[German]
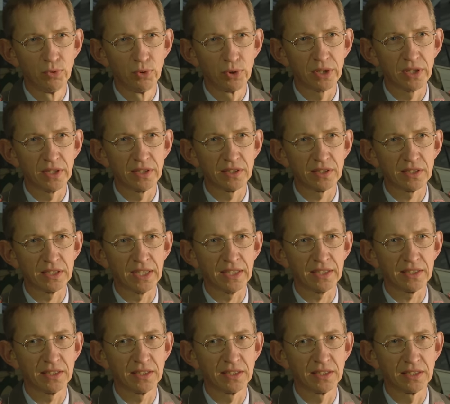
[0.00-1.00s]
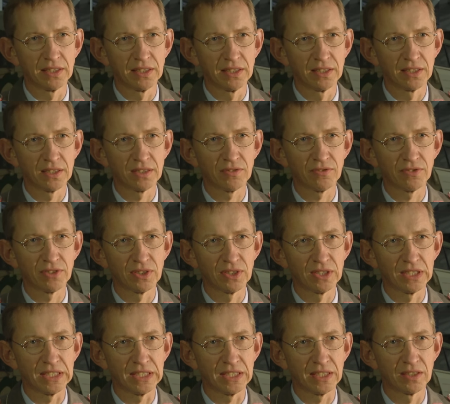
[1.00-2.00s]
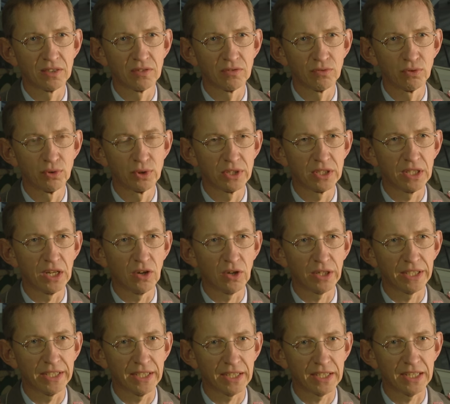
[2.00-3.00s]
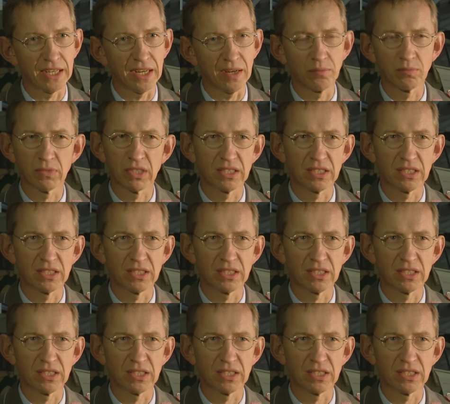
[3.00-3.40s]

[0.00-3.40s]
möglichst da ihren Dienst versehen, wo sie auch herkamen.